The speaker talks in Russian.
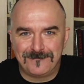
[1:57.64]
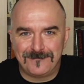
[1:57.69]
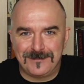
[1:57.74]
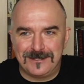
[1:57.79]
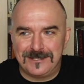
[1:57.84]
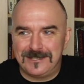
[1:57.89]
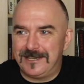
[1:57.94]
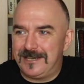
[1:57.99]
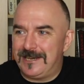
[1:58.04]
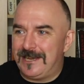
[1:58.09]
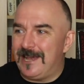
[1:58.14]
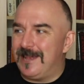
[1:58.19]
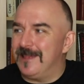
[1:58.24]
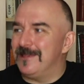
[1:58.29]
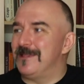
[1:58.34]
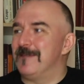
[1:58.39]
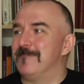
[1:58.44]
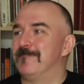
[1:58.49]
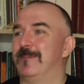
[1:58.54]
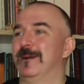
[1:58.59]

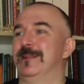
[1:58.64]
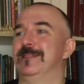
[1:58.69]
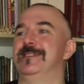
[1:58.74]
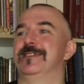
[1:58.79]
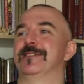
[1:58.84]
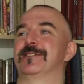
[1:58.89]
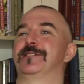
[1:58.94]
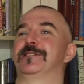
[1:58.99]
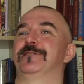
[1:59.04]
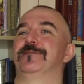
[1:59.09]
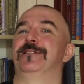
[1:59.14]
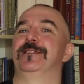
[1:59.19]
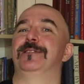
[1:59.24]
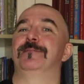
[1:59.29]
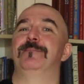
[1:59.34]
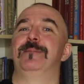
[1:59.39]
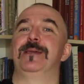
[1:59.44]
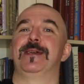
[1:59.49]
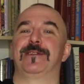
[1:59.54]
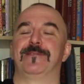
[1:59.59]
Сериал не
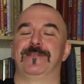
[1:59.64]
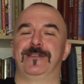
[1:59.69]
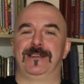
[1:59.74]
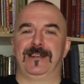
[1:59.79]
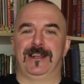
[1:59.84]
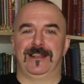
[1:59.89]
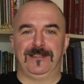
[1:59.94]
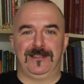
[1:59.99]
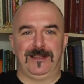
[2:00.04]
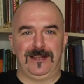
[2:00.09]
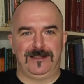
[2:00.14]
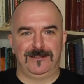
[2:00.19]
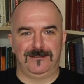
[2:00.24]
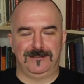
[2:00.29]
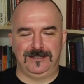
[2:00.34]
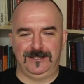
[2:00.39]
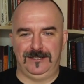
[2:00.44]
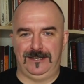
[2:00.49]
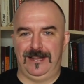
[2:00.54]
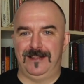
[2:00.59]
поддерживает Первый канал,
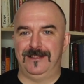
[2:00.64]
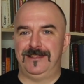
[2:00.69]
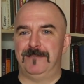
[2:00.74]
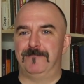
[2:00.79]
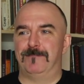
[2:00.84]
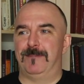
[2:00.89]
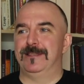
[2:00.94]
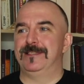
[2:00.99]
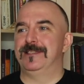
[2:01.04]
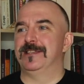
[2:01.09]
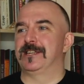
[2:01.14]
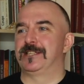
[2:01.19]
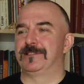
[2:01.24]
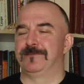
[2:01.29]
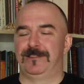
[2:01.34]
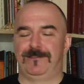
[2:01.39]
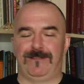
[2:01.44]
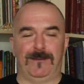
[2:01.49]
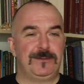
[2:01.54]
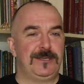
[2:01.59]
сериал не
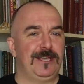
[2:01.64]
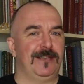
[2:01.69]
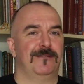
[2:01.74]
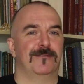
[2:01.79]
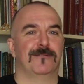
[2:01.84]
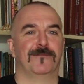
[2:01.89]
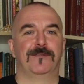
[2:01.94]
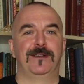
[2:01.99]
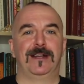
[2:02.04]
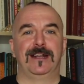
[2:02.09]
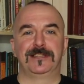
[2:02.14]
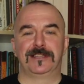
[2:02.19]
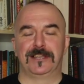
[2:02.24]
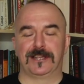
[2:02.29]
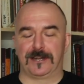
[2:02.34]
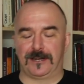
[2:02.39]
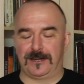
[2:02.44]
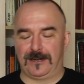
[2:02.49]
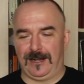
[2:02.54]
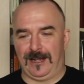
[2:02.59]
поддерживает вообще
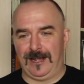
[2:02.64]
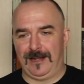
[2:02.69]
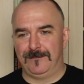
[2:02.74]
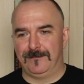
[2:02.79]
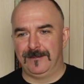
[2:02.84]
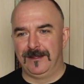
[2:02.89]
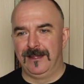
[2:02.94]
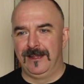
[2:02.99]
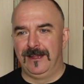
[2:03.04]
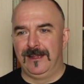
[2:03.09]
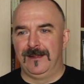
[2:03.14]
ВГТРК.